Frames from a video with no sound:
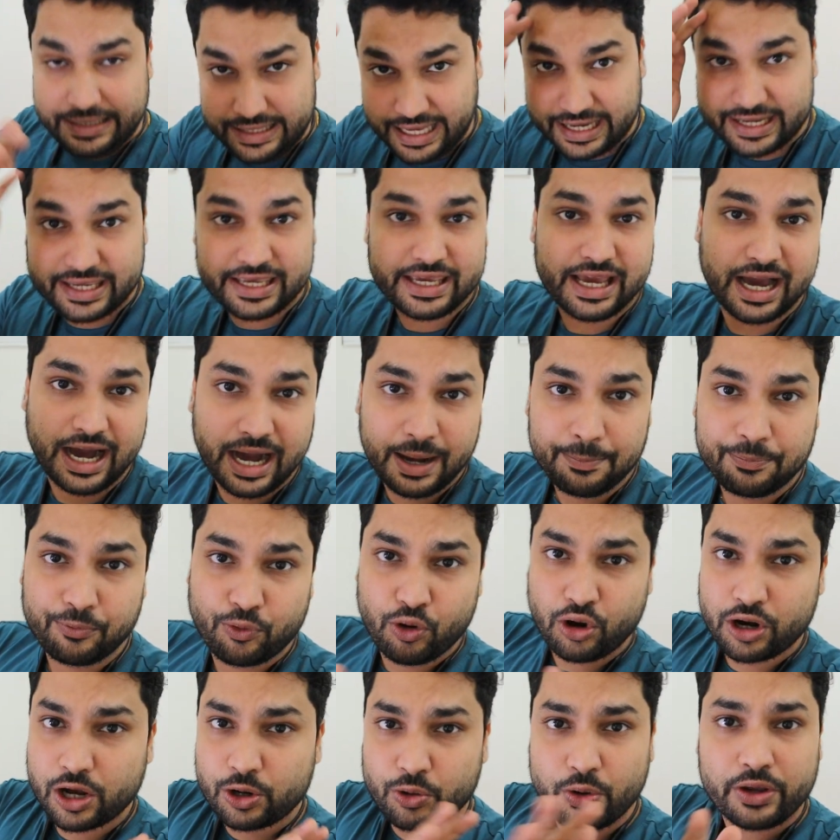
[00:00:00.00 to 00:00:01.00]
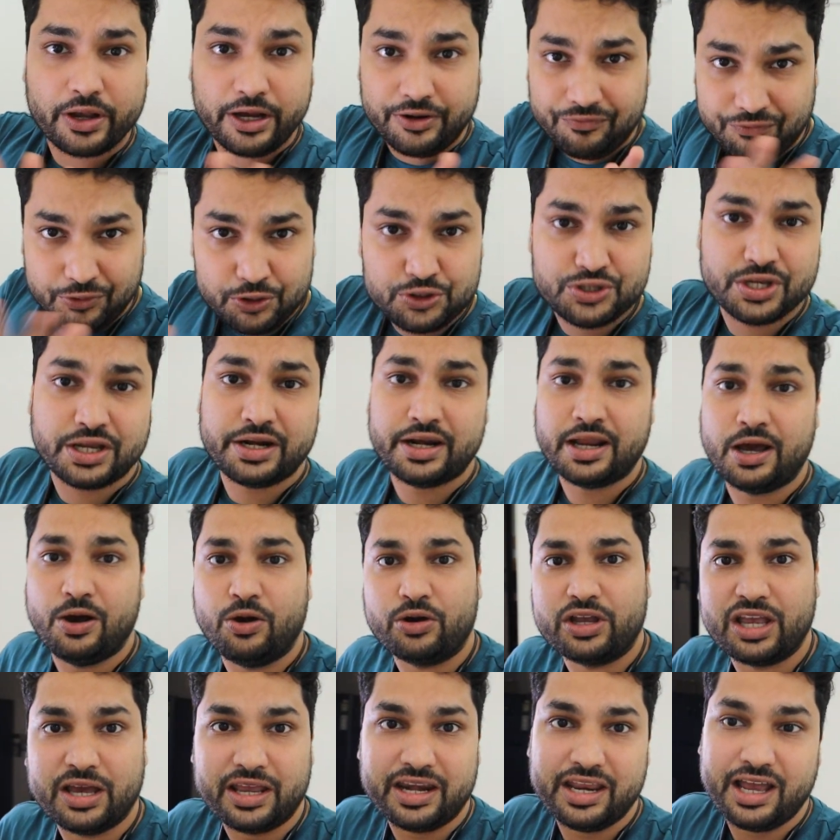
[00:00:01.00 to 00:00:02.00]
ताकि आपको अगर कोई कन्फ्यूजन ना
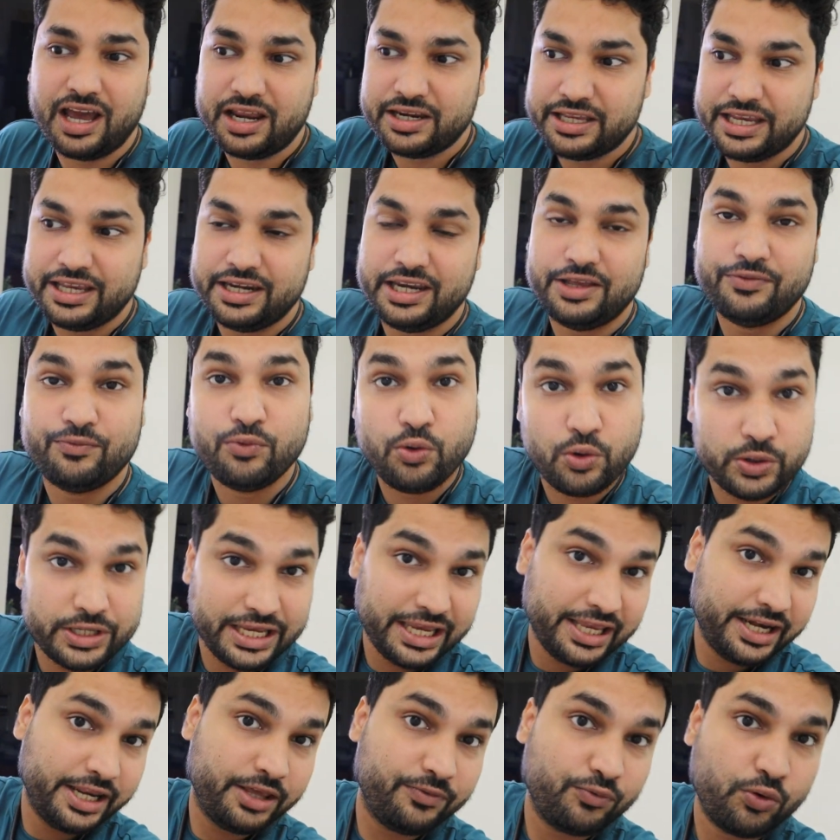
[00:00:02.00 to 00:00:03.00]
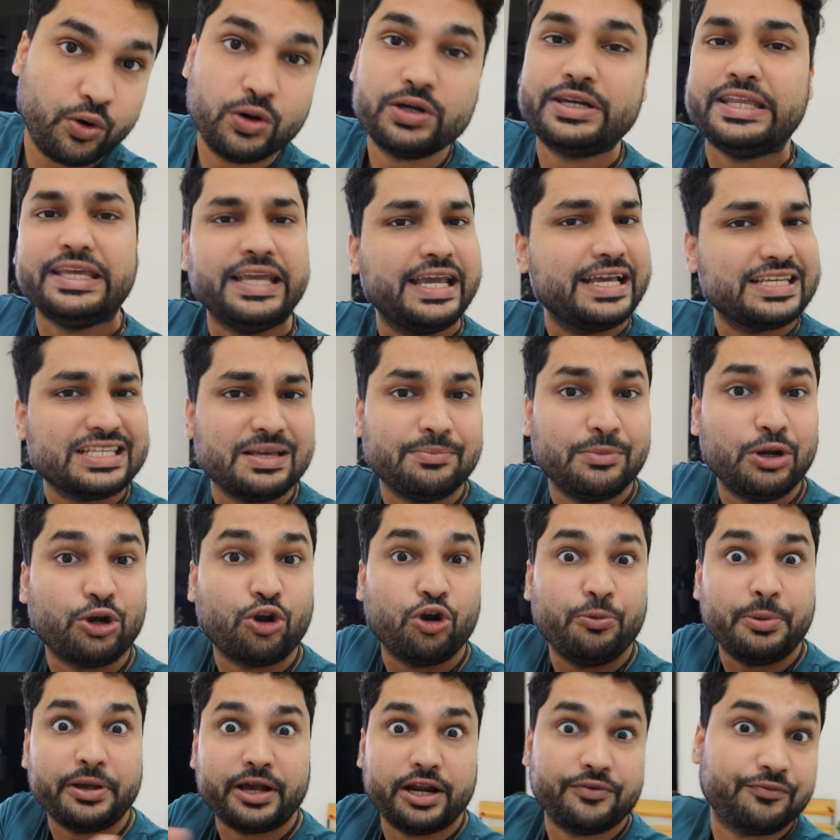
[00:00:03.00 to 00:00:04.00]
हो कि अरे यार ये नहीं वो ये नहीं वो ठीक है ऐसा
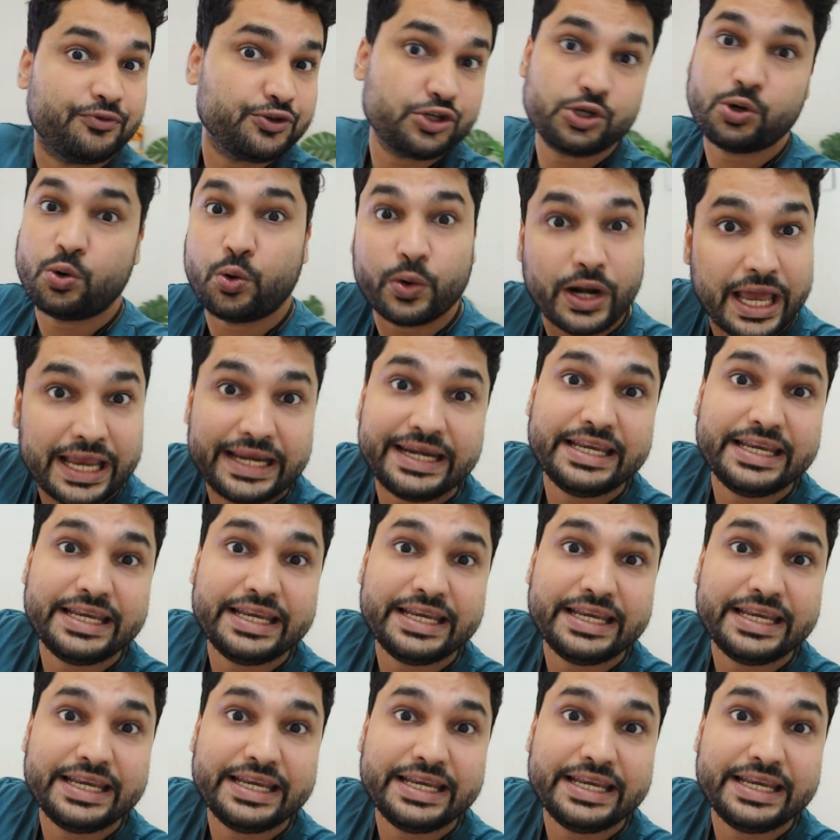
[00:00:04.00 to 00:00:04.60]
बिल्कुल भी कन्फ्यूजन होना